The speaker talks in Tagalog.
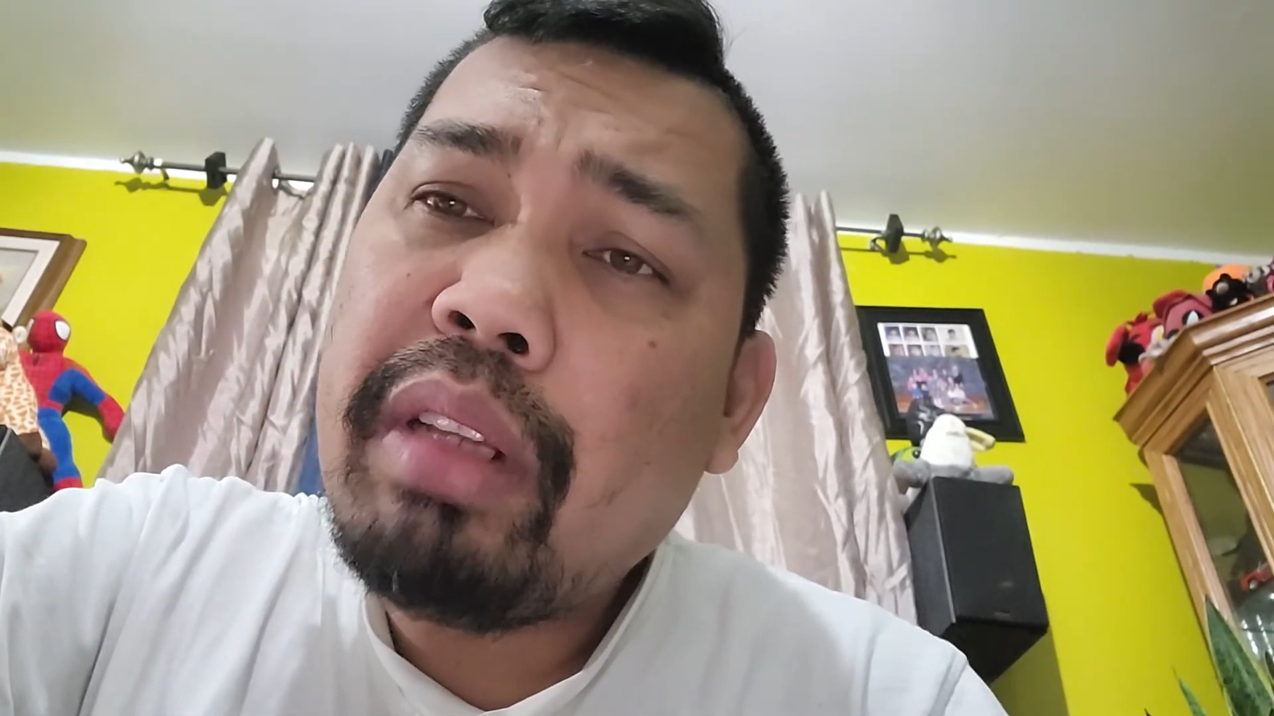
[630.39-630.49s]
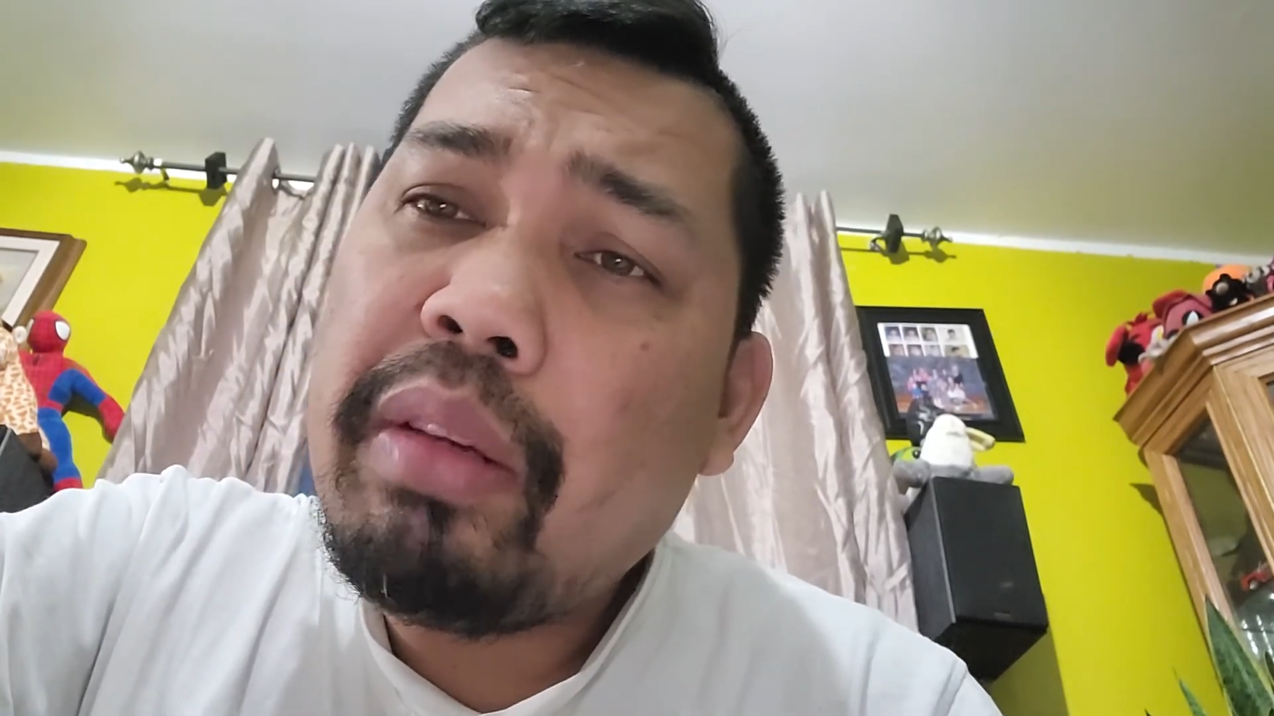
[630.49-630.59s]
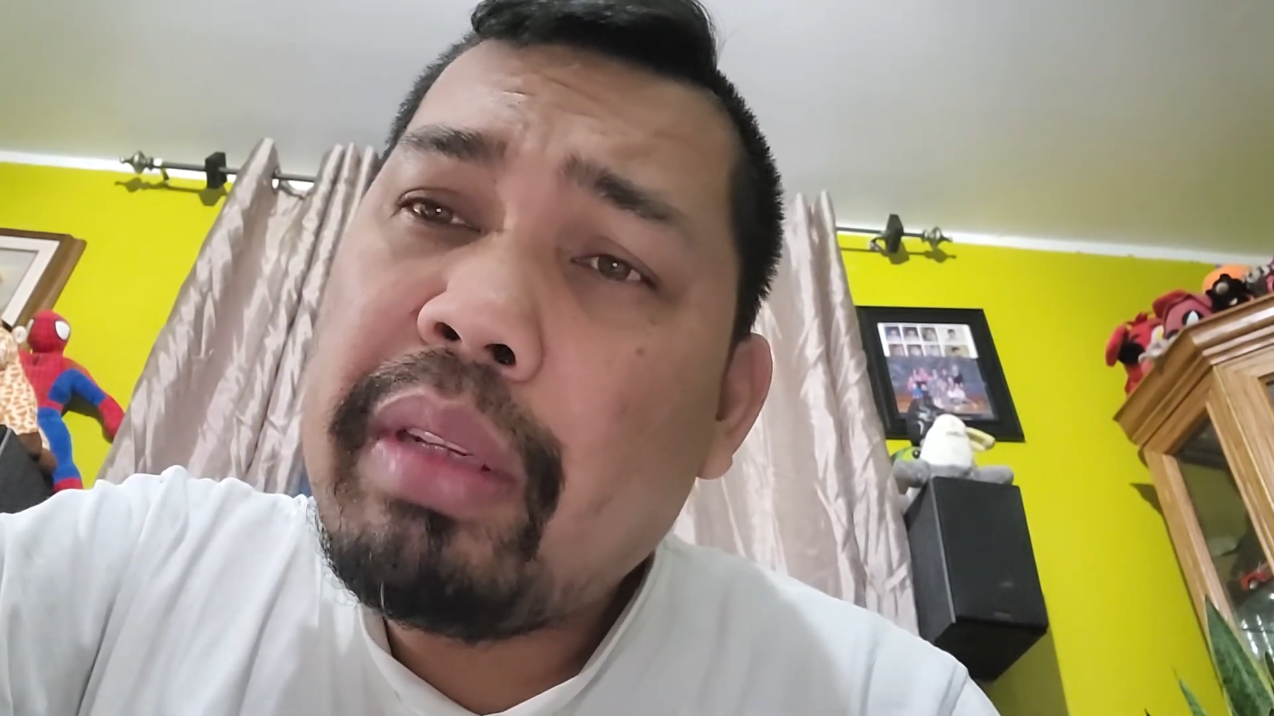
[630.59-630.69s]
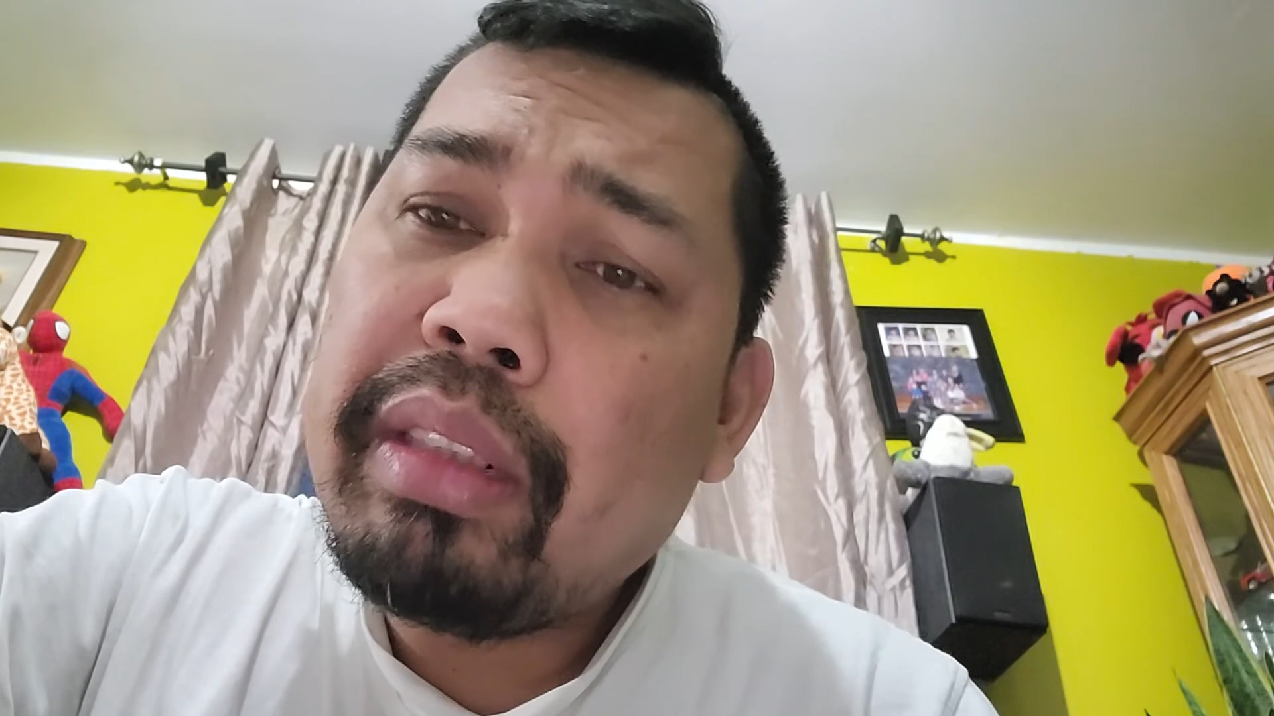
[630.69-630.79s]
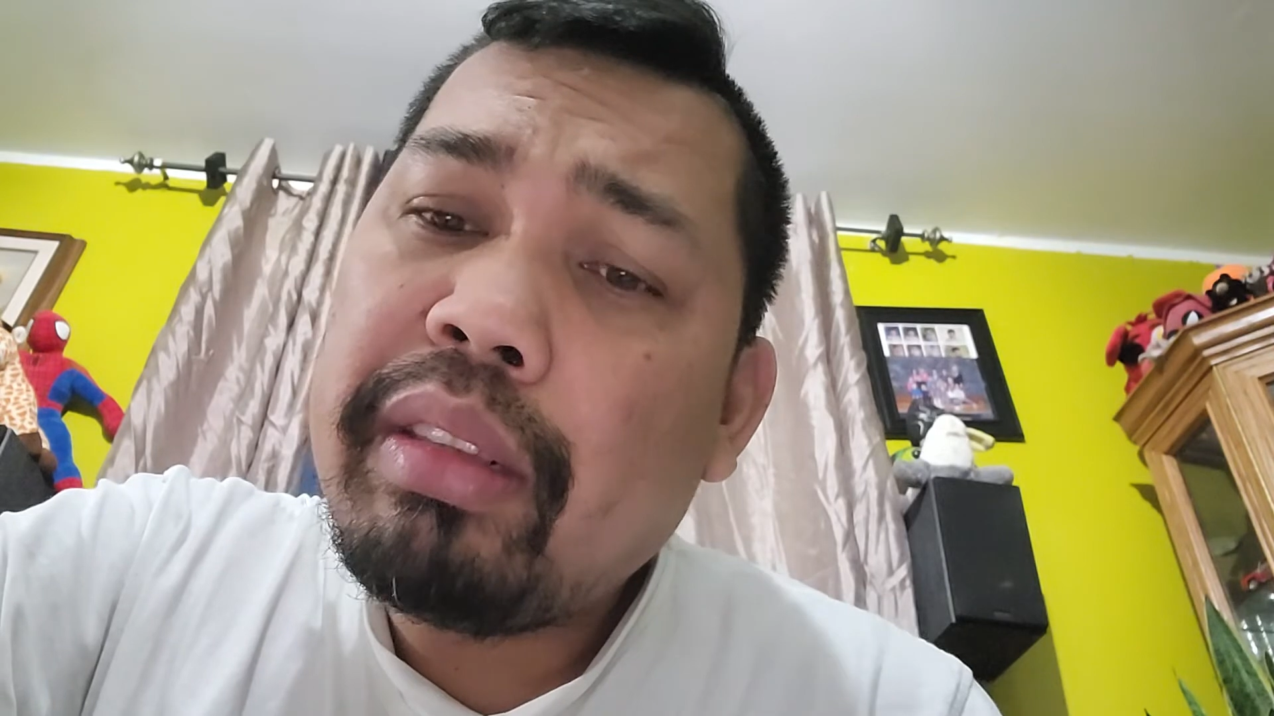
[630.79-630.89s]

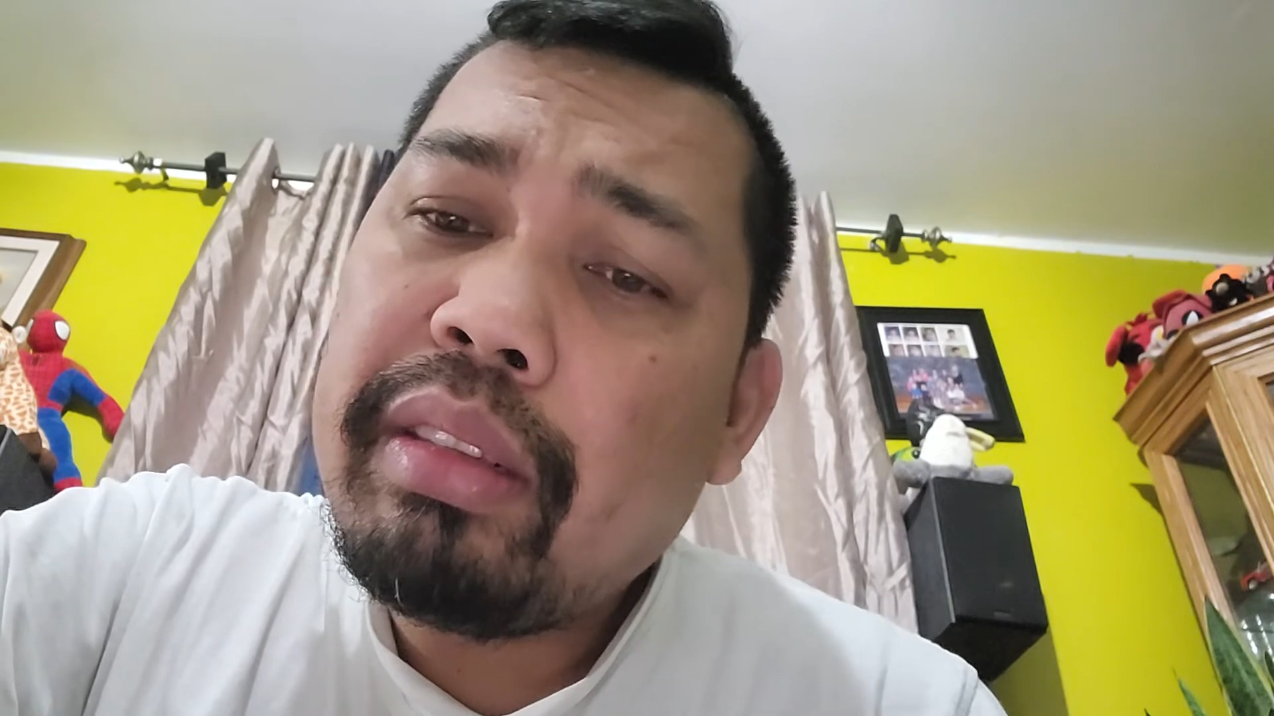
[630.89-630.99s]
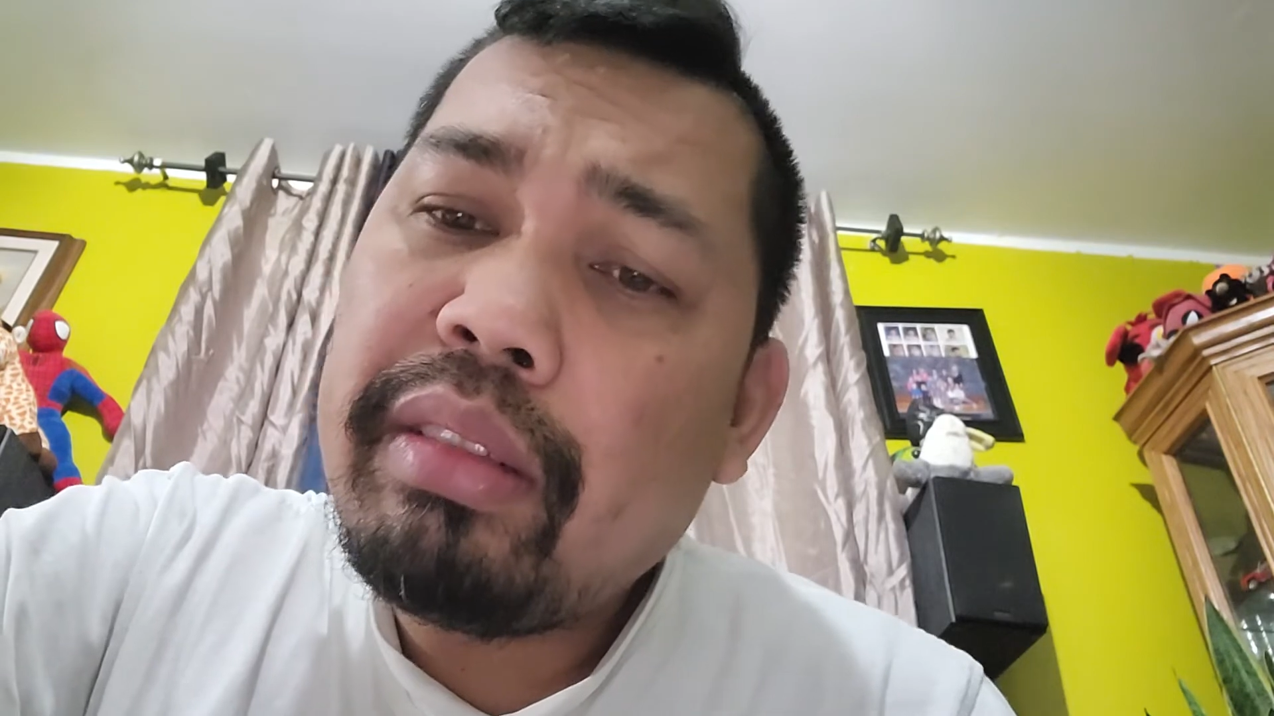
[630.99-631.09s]
dalawang